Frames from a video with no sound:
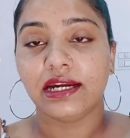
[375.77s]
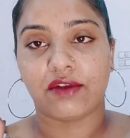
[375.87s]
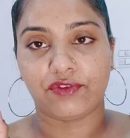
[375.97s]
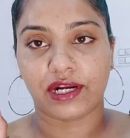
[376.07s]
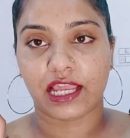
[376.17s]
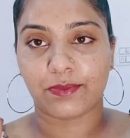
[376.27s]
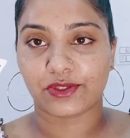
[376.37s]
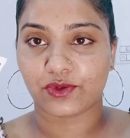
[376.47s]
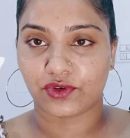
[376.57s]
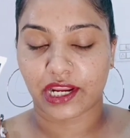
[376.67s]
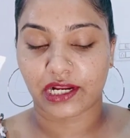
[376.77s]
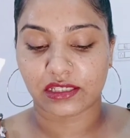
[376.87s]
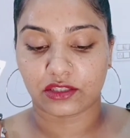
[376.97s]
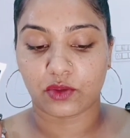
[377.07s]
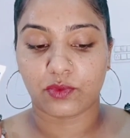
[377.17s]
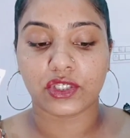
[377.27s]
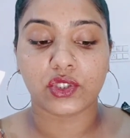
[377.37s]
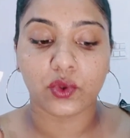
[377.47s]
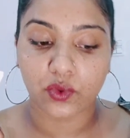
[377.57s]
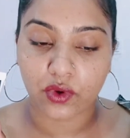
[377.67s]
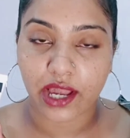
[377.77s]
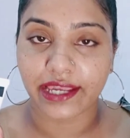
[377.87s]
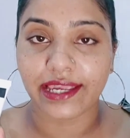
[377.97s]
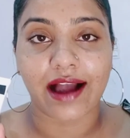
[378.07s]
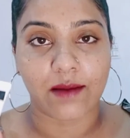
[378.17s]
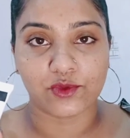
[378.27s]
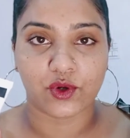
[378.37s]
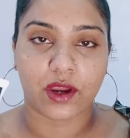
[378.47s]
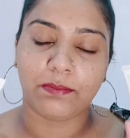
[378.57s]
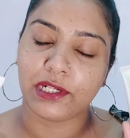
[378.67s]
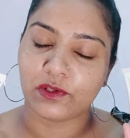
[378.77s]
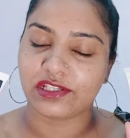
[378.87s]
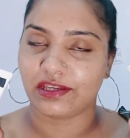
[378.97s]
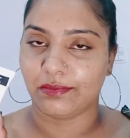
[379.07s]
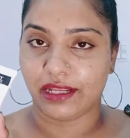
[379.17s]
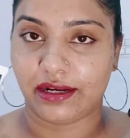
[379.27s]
डेफिनेटली आप इसको ट्राई कर सकते हो बिकॉज दोनों का ही काम जो है बिल्कुल सिमिलर